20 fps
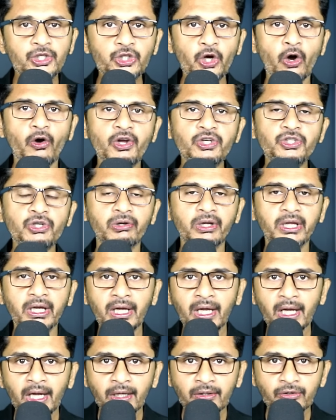সঙ্গে সঙ্গে
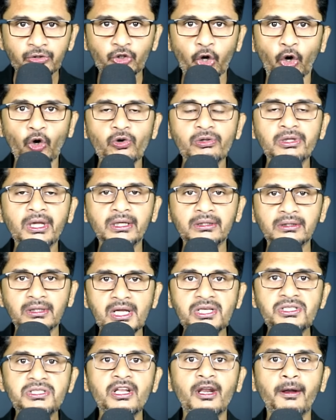দখলদার
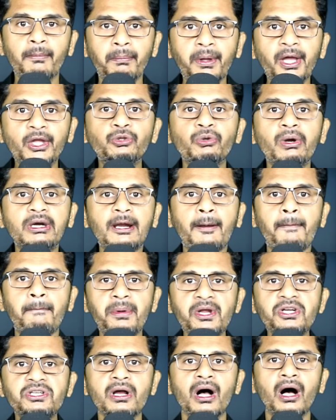দেশটির ভেতরে একটা
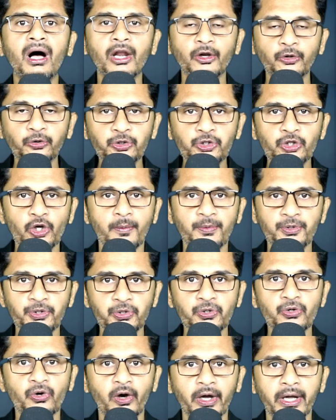বিশাল উৎসব
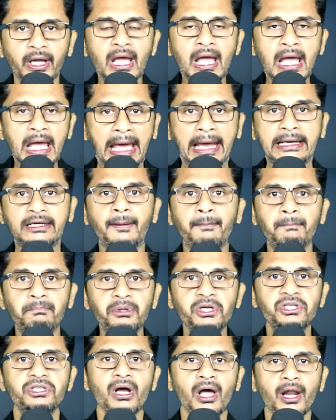শুরু হয় একটা
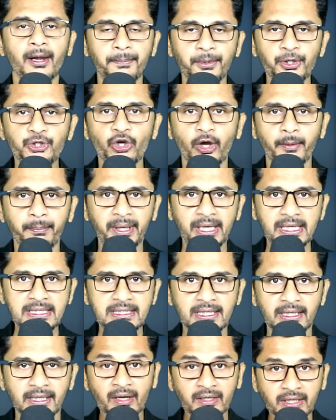বিশাল বিজয়
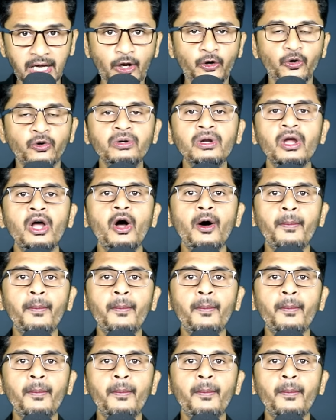পেয়েছে কারণ